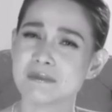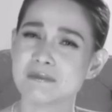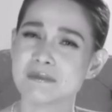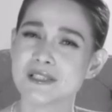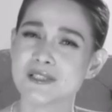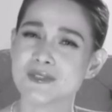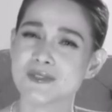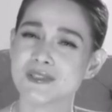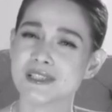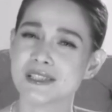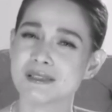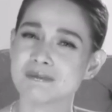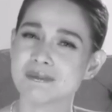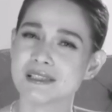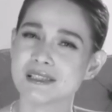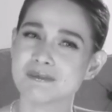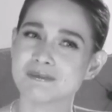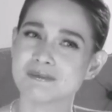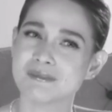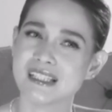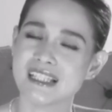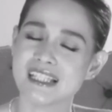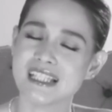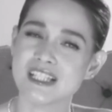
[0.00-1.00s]
Siyempre,
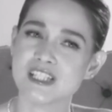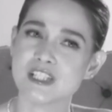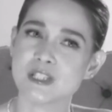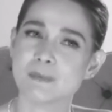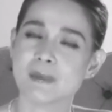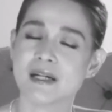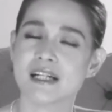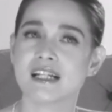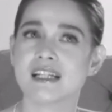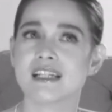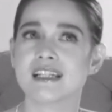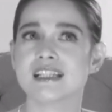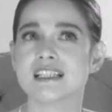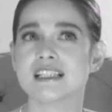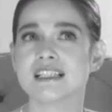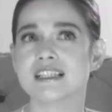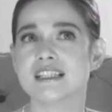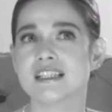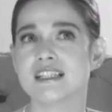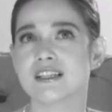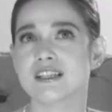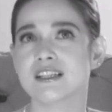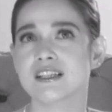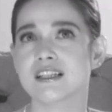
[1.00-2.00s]
hindi naman
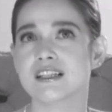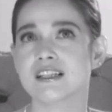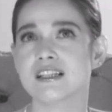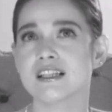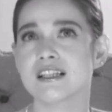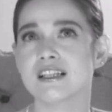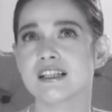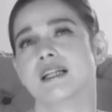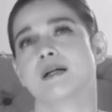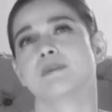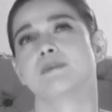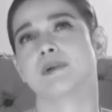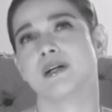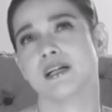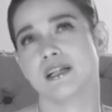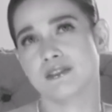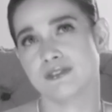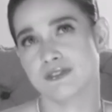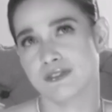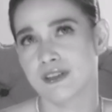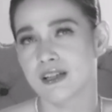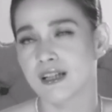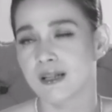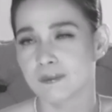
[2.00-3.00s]
magpapatalo
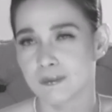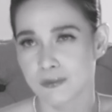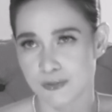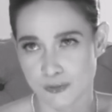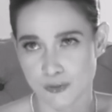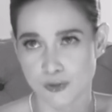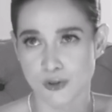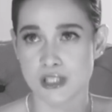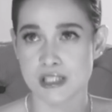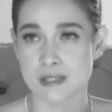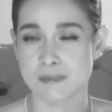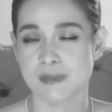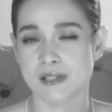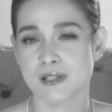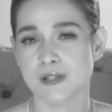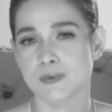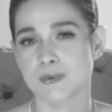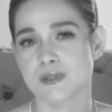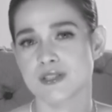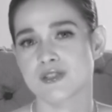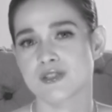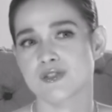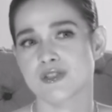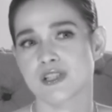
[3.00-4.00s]
ang kabutihan ni
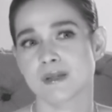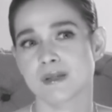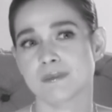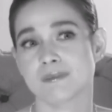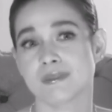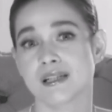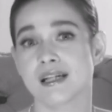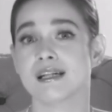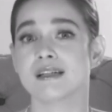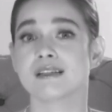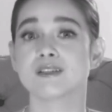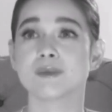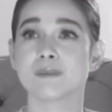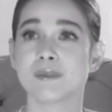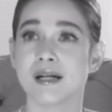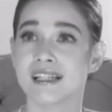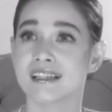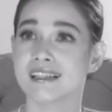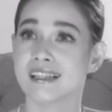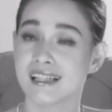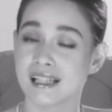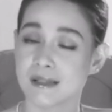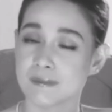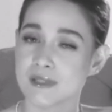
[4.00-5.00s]
Bea Alonso na
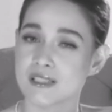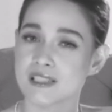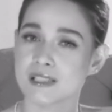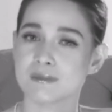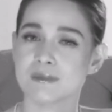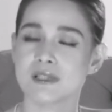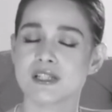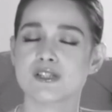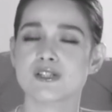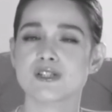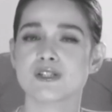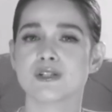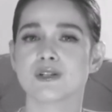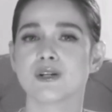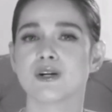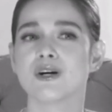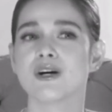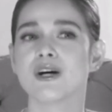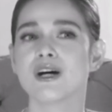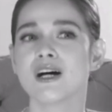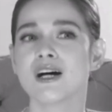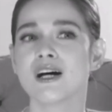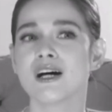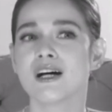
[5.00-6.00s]
bagay na bagay sa
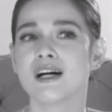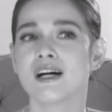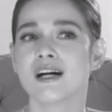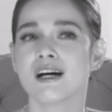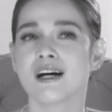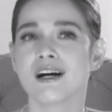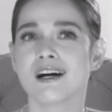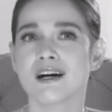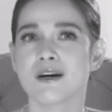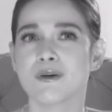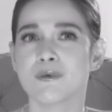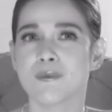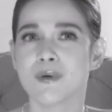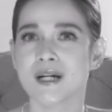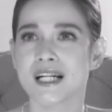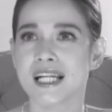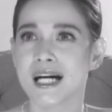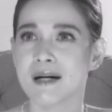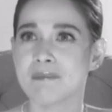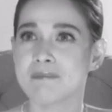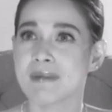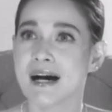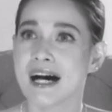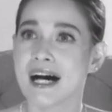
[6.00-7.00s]

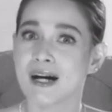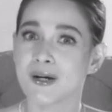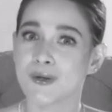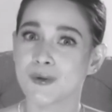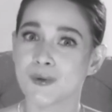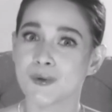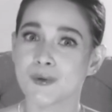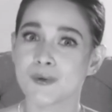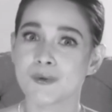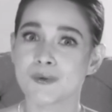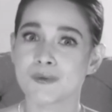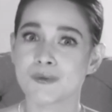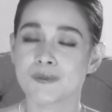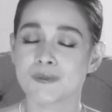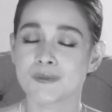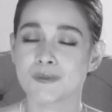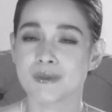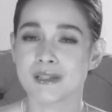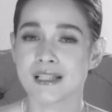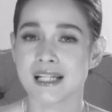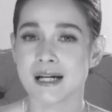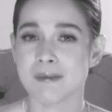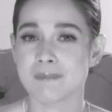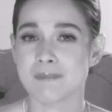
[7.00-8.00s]
kagwapuhan ng kanyang boyfriend na
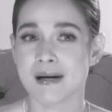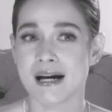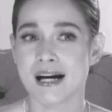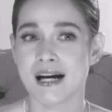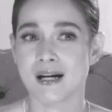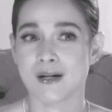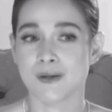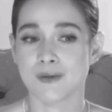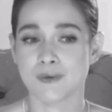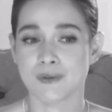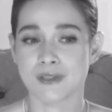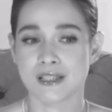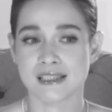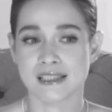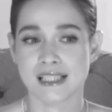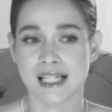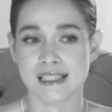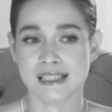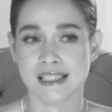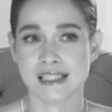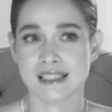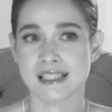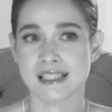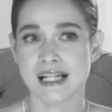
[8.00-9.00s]
si Dominic Roque
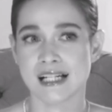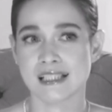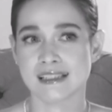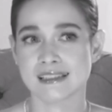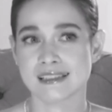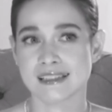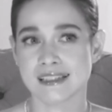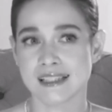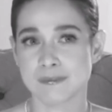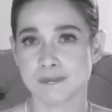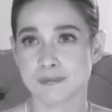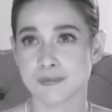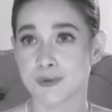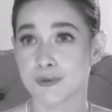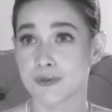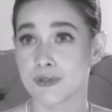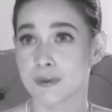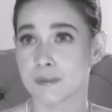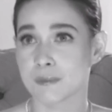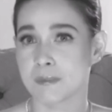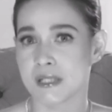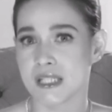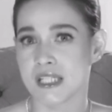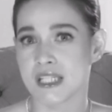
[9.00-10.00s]
na kung
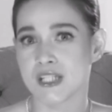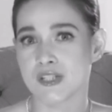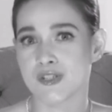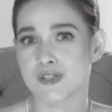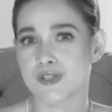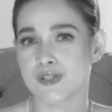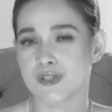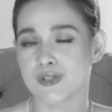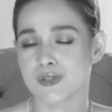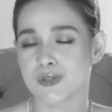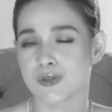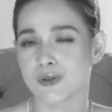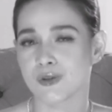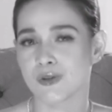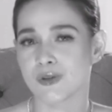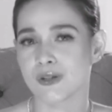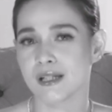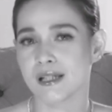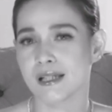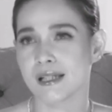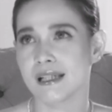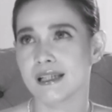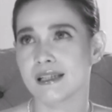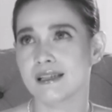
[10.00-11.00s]
saan eh so
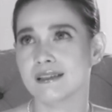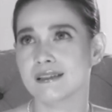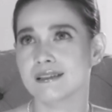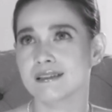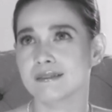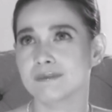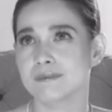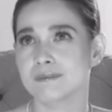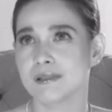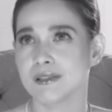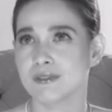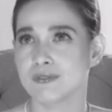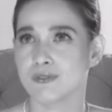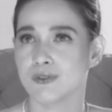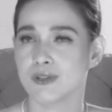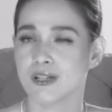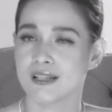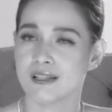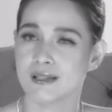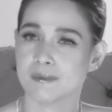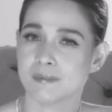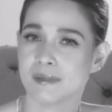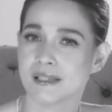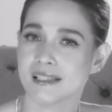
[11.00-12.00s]
tuwing
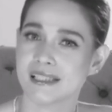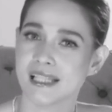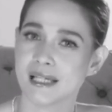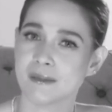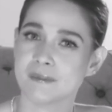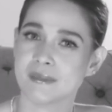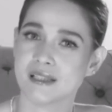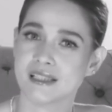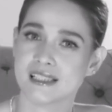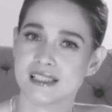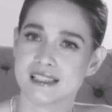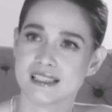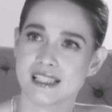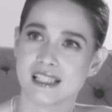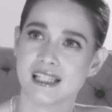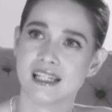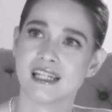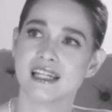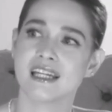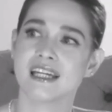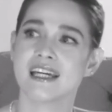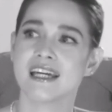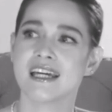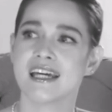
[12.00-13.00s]
i-interviewin ito o
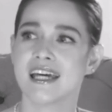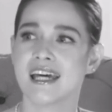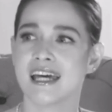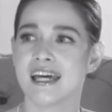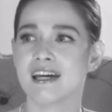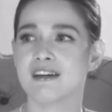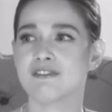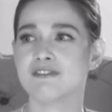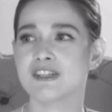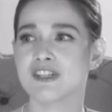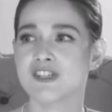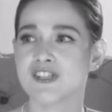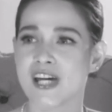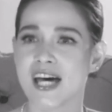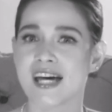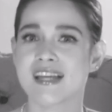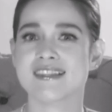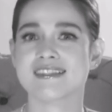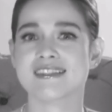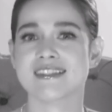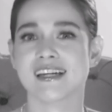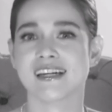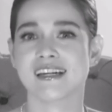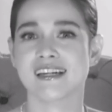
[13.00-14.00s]
sa anumang photo o
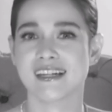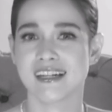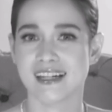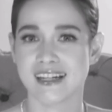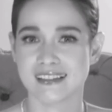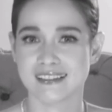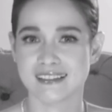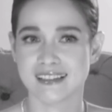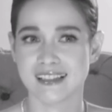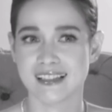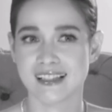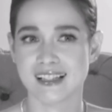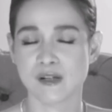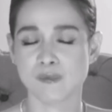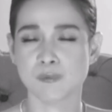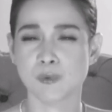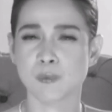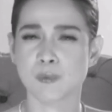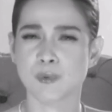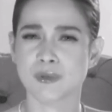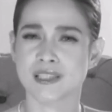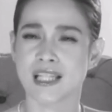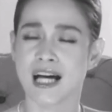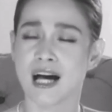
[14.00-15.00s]
sa anumang
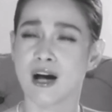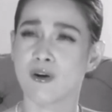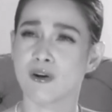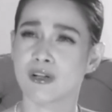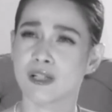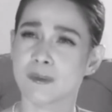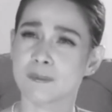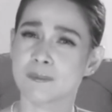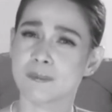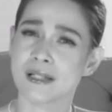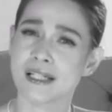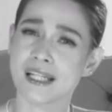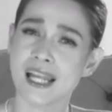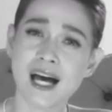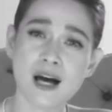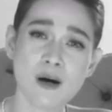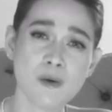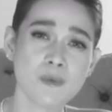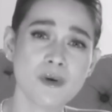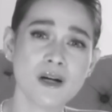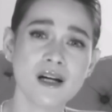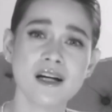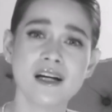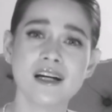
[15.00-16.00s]
angulo ay makikita mo
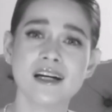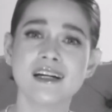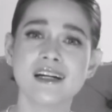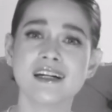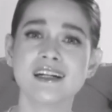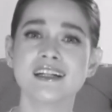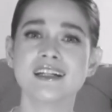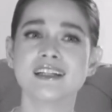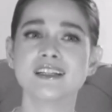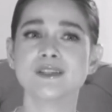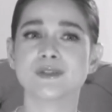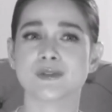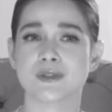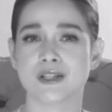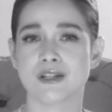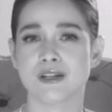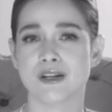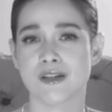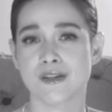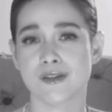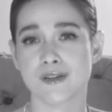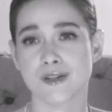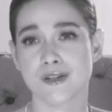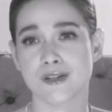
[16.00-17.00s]
rin na
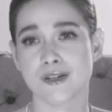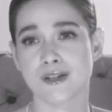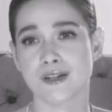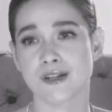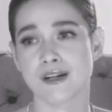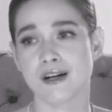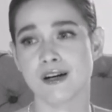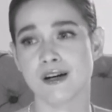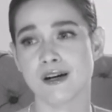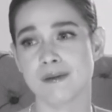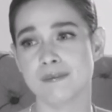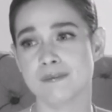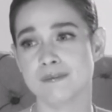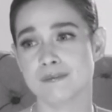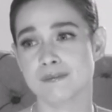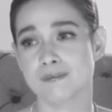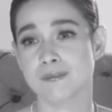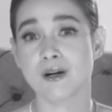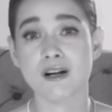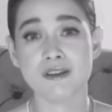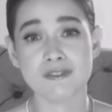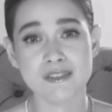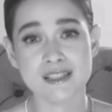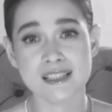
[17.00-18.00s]
talagang walang angulo si
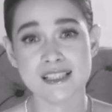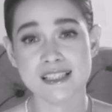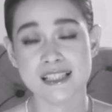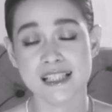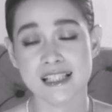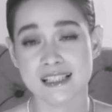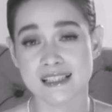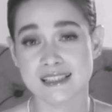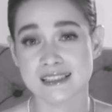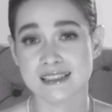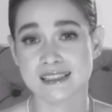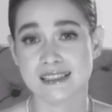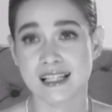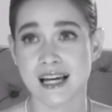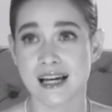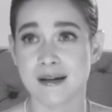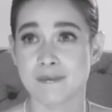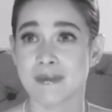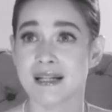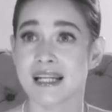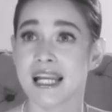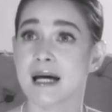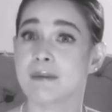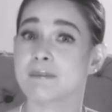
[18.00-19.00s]
Bea Alonso.
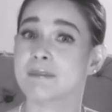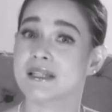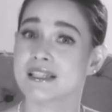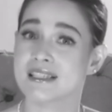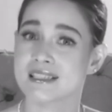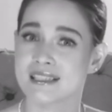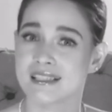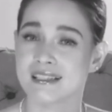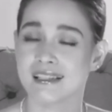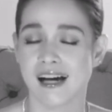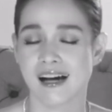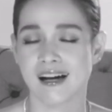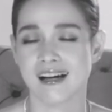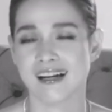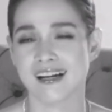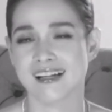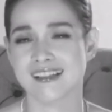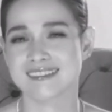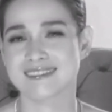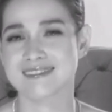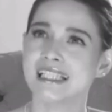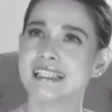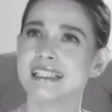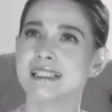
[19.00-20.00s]
Very pretty,
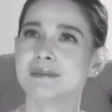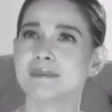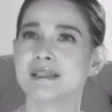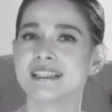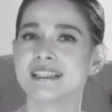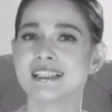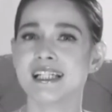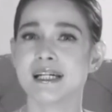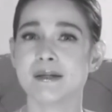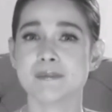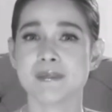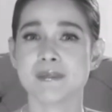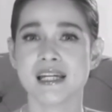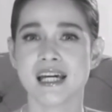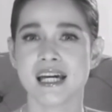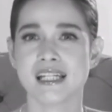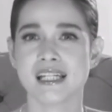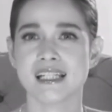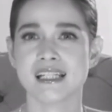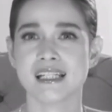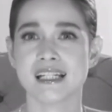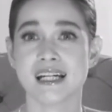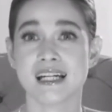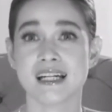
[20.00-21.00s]
like her
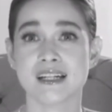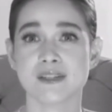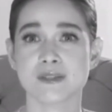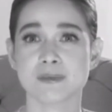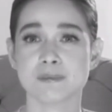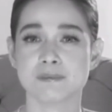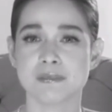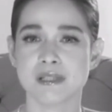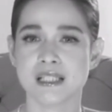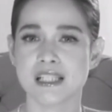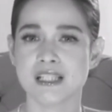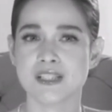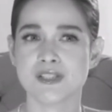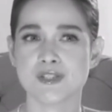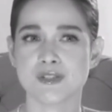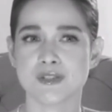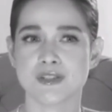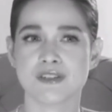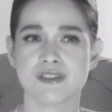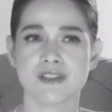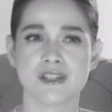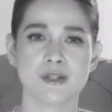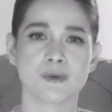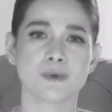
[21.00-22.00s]
boyfriend Dom na
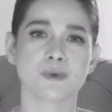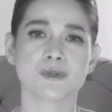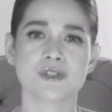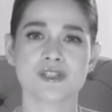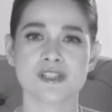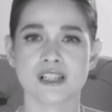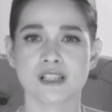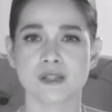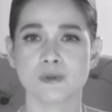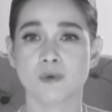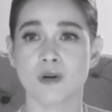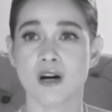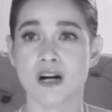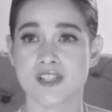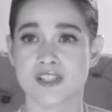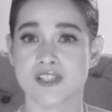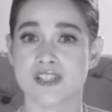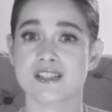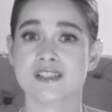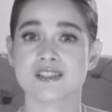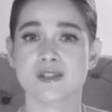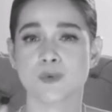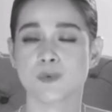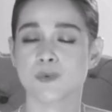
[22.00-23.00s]
walang angulo at
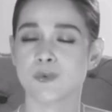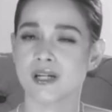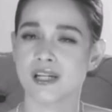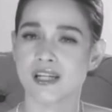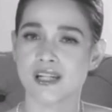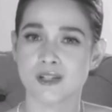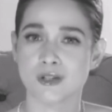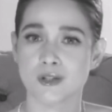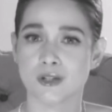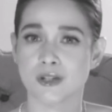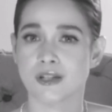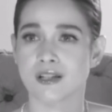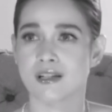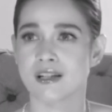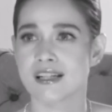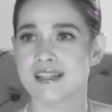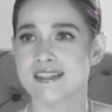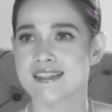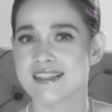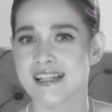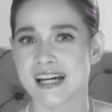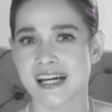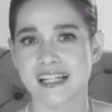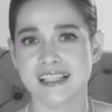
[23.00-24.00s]
talaga namang
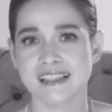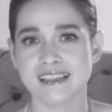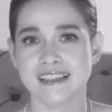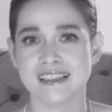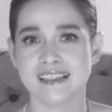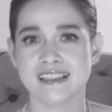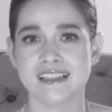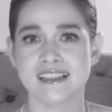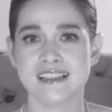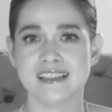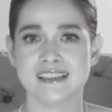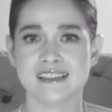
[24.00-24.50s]
gwapong-gwapo.